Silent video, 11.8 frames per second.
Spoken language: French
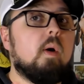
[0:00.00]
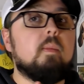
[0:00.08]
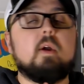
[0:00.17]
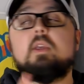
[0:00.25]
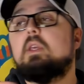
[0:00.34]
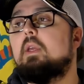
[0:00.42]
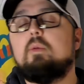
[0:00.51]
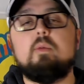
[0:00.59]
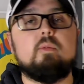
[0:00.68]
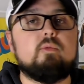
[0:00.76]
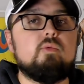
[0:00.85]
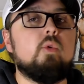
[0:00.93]
même hein, euh,
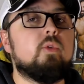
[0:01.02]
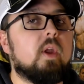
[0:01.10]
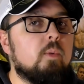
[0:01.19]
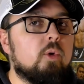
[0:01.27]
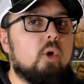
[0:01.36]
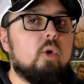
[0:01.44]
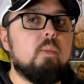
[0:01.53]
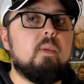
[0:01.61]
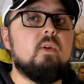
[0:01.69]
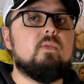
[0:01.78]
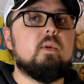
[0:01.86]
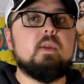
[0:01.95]
notamment dans le
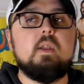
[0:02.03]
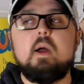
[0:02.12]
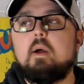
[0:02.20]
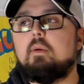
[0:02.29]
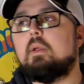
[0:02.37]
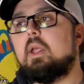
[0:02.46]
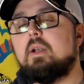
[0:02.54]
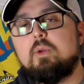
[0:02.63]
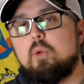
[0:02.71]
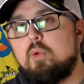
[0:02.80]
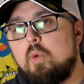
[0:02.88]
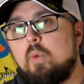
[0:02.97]
Rumble féminin, euh,
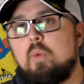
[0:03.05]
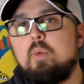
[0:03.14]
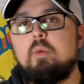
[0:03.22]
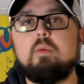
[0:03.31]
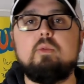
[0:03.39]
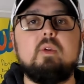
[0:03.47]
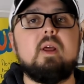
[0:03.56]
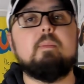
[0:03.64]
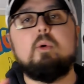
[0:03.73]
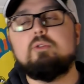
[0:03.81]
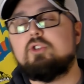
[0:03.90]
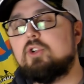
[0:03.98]
quelques noms euh, de la
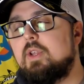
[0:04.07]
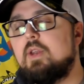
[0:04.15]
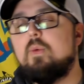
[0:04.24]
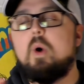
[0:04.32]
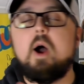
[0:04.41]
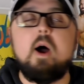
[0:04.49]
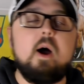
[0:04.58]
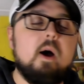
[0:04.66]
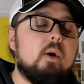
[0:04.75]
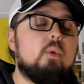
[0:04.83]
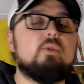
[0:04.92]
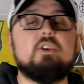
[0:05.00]
branche jaune et
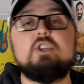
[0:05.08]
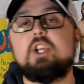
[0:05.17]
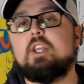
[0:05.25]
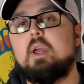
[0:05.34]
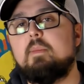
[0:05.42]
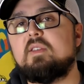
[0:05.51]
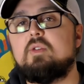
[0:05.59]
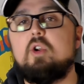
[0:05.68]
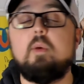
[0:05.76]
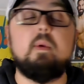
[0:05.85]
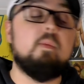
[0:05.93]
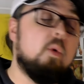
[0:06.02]
noire, des Shania
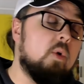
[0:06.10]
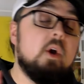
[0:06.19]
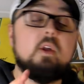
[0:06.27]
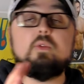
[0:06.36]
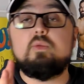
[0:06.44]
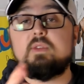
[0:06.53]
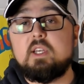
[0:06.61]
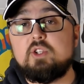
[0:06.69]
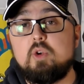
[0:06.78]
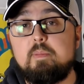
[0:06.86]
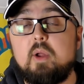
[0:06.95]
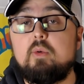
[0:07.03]
l'heure Mais bon, tout ça,
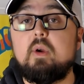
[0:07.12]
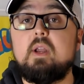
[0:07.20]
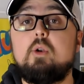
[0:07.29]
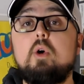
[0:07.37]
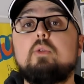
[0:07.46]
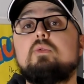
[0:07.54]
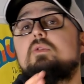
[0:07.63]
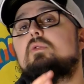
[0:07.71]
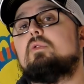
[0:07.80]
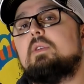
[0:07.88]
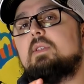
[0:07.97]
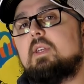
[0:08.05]
j'en parlerai lors du
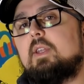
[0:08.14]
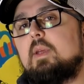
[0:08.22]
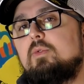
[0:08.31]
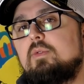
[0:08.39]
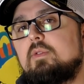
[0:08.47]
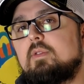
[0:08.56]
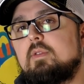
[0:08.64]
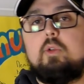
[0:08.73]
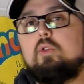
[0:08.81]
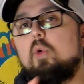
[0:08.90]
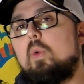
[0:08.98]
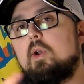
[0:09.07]
Sturistradamus
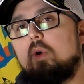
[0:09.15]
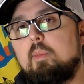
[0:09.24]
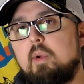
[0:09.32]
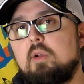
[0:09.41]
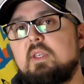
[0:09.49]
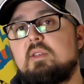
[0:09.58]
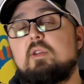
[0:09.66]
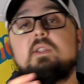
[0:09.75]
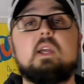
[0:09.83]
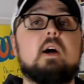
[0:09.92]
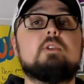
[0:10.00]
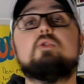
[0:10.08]
du Royal Rumble qui
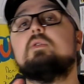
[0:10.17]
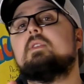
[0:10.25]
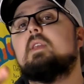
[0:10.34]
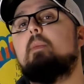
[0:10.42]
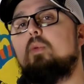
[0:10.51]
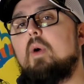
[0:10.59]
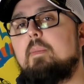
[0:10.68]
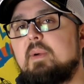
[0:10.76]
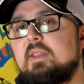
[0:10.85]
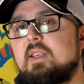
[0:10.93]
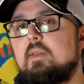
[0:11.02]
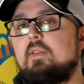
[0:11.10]
sortira juste un peu après
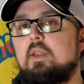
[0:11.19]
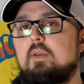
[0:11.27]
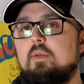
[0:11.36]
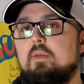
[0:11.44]
cette vidéo.